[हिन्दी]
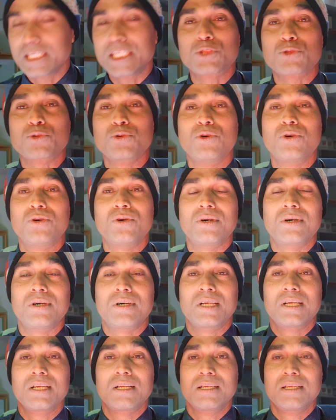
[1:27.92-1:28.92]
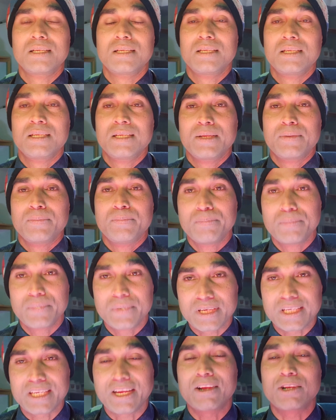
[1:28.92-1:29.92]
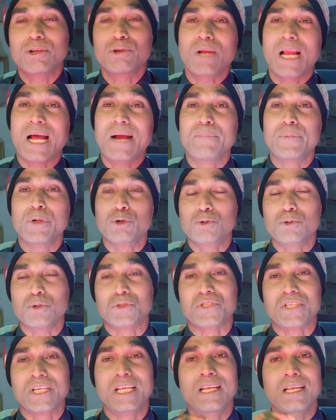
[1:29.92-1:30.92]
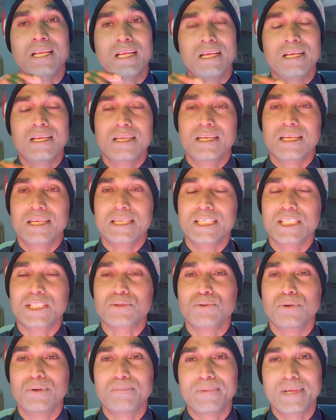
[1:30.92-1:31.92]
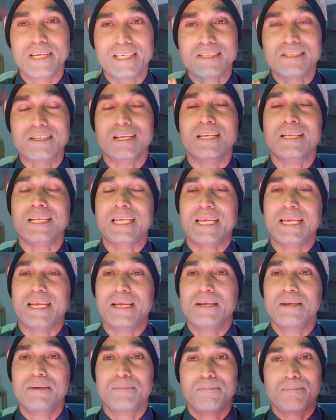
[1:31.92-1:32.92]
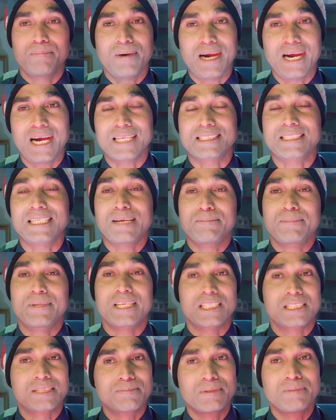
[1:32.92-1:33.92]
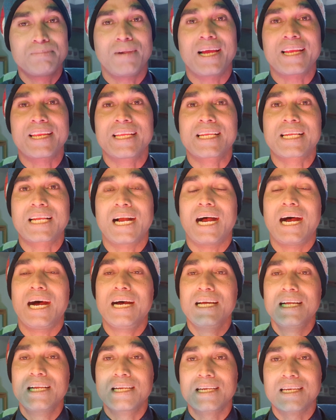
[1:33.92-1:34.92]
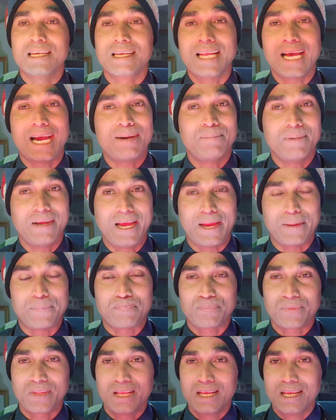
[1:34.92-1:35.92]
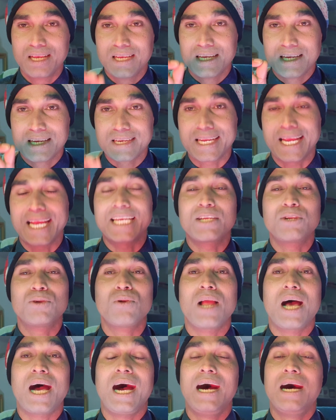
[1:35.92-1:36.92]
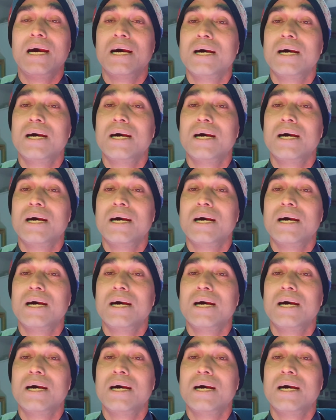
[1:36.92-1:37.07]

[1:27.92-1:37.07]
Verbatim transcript: इसको रेनुला म्यूकोसिल इसको मेडिकल के भाषा में इस बीमारी का नाम है रेनुला